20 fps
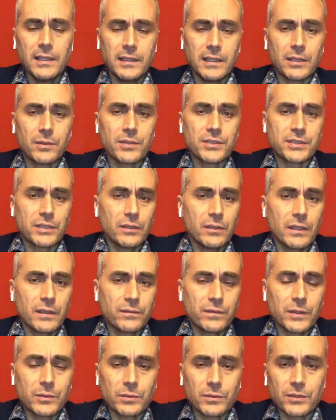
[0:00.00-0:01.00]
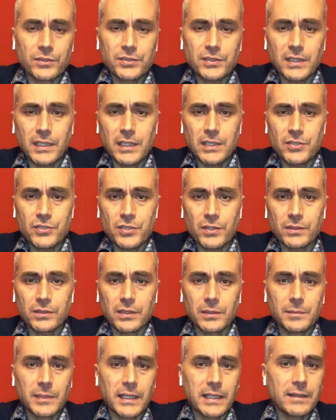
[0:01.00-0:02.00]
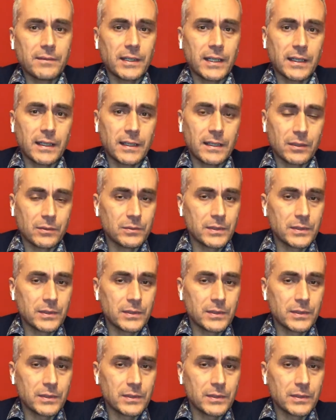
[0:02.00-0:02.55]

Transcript: in cui se io effettuo uno screenshot mi arriva